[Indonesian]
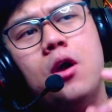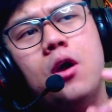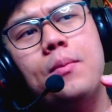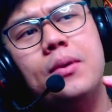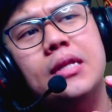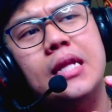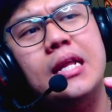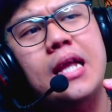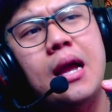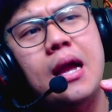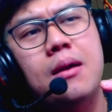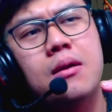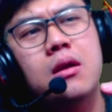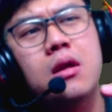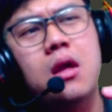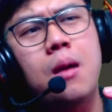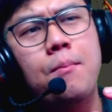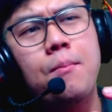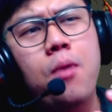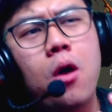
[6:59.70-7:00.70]
bertanya,
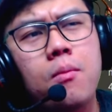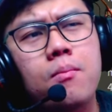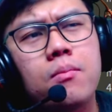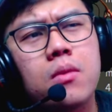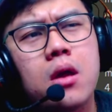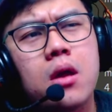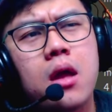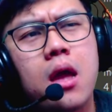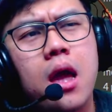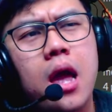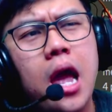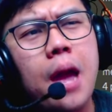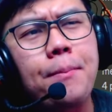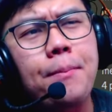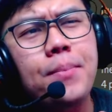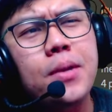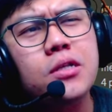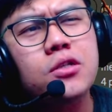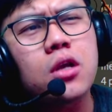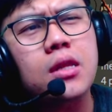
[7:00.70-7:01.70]
Boom,
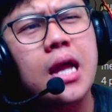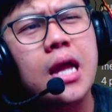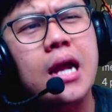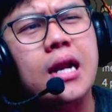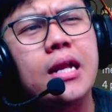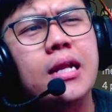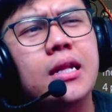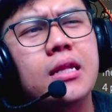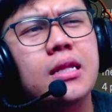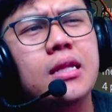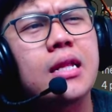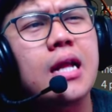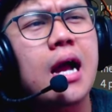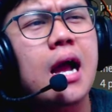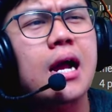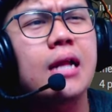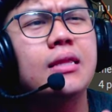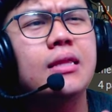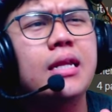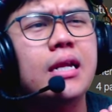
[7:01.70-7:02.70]
episode hari ini tidak
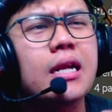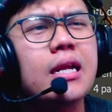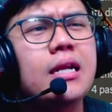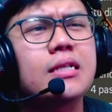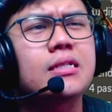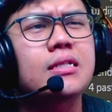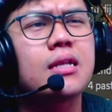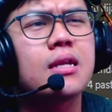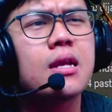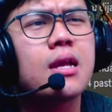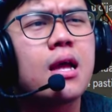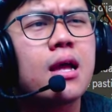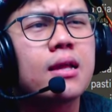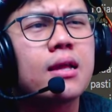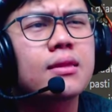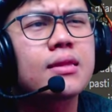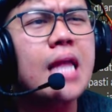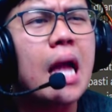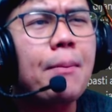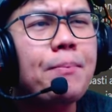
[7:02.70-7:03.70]
akan dirilis,
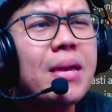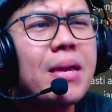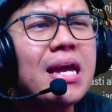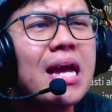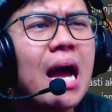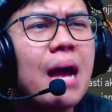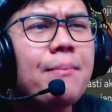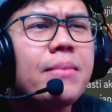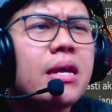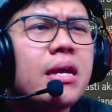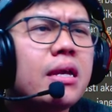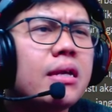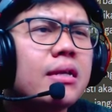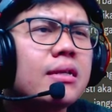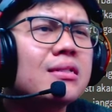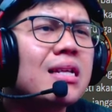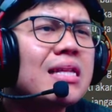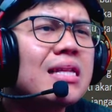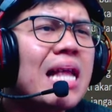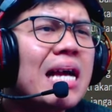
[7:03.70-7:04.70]
tapi kami sedang